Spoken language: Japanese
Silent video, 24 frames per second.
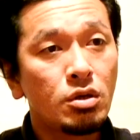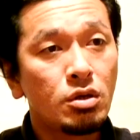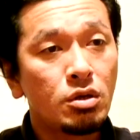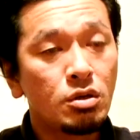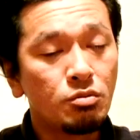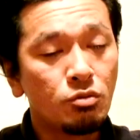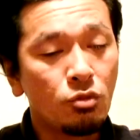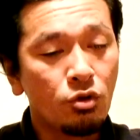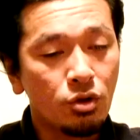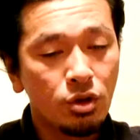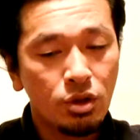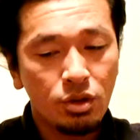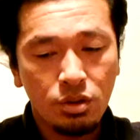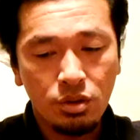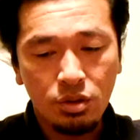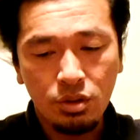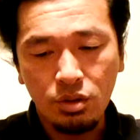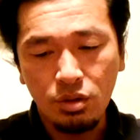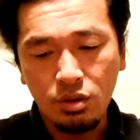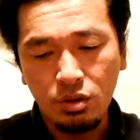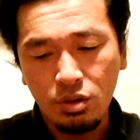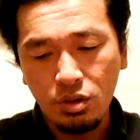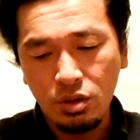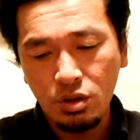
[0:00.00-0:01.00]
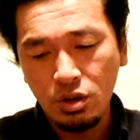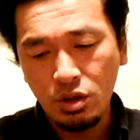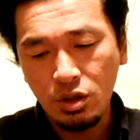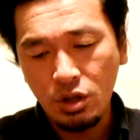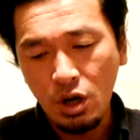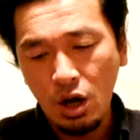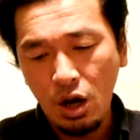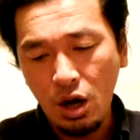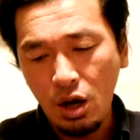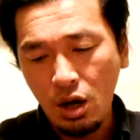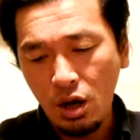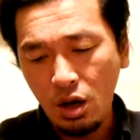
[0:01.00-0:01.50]
モイス
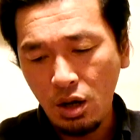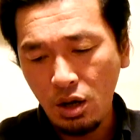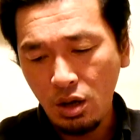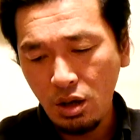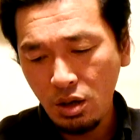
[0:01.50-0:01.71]
チャー